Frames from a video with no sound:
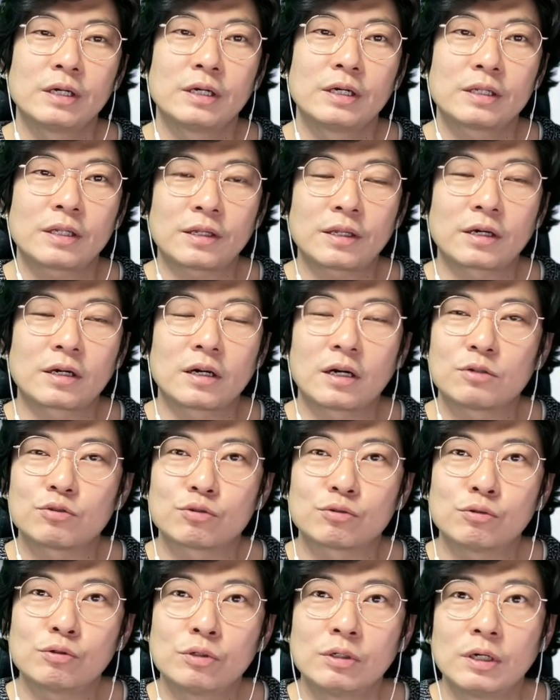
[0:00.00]
딴 데
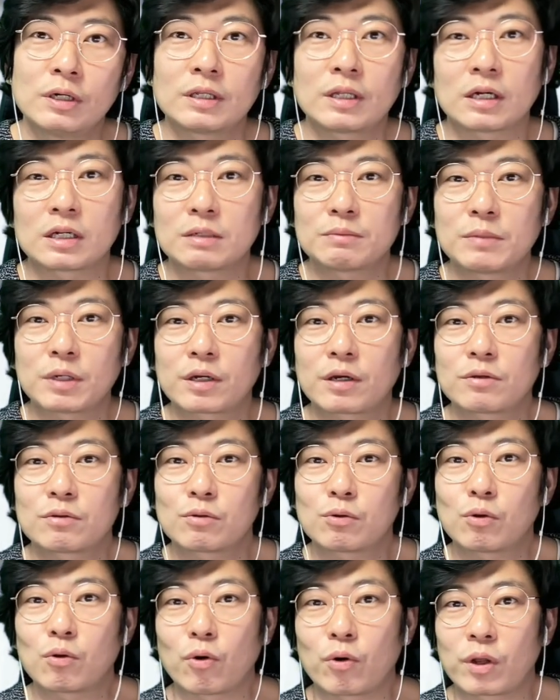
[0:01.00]
가가지고
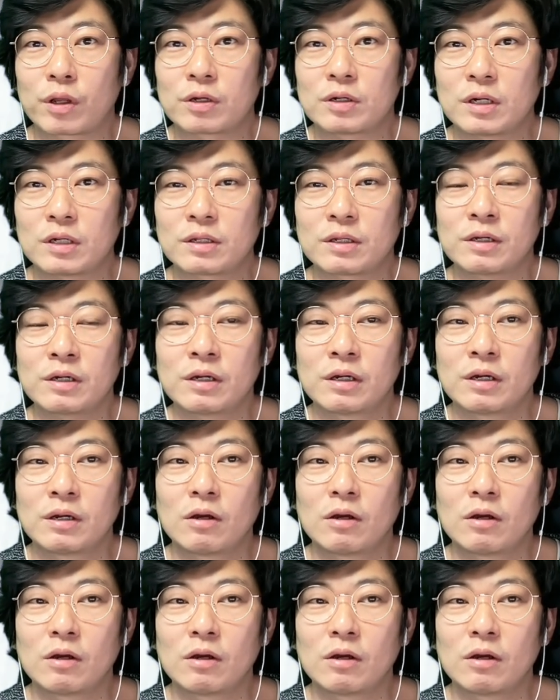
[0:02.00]
당근마켓으로 거래를 할때